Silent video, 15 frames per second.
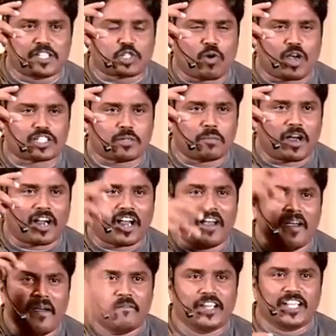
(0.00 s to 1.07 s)
விசுவாசமாக
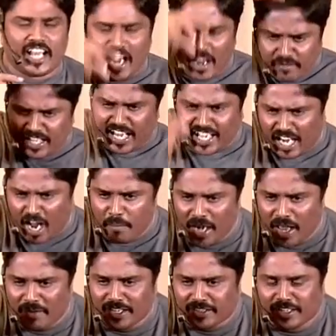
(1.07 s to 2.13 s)
விதையை விதைக்காமலே
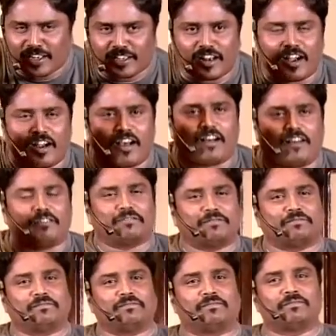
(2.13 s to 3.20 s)
வைத்திருக்கிறானா
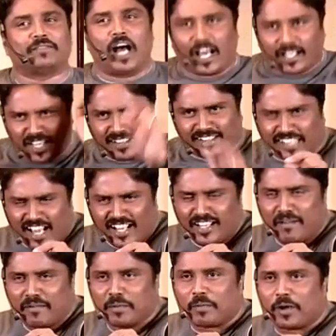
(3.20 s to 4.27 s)
அதைத்தான்
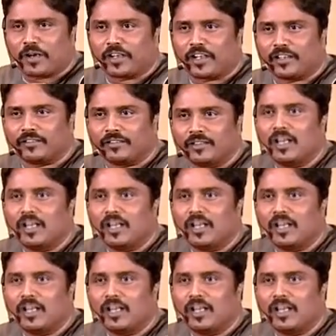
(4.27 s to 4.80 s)
தேவன் பார்க்கிறார்